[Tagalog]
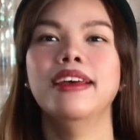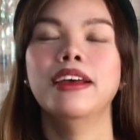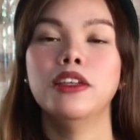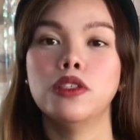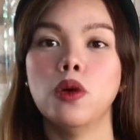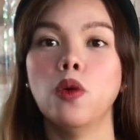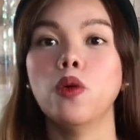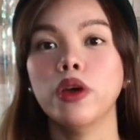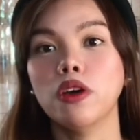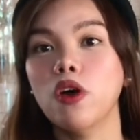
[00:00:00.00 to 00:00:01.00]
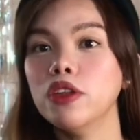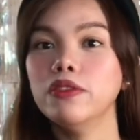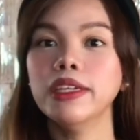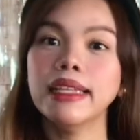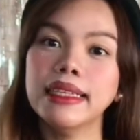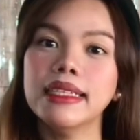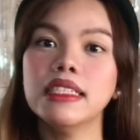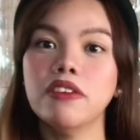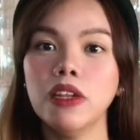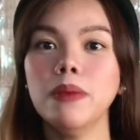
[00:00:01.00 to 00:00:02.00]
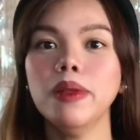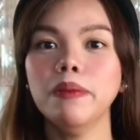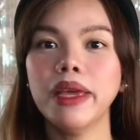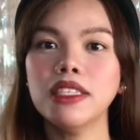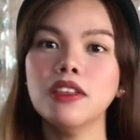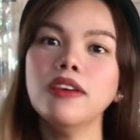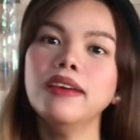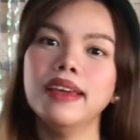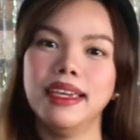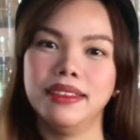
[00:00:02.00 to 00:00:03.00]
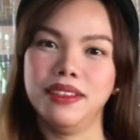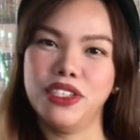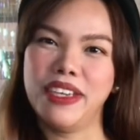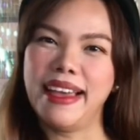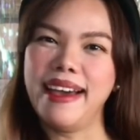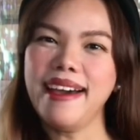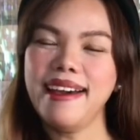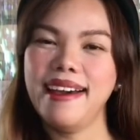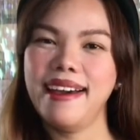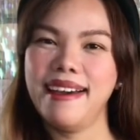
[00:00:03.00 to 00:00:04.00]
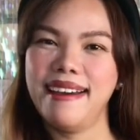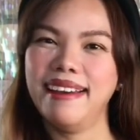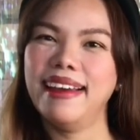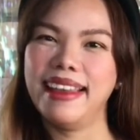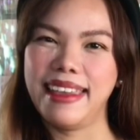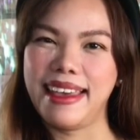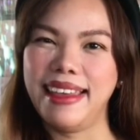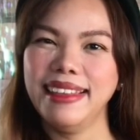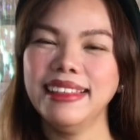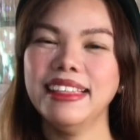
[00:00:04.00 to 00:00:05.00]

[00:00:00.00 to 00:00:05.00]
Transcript: So, kung i-convert natin sa Philippine Peso, ito siya. Ayan.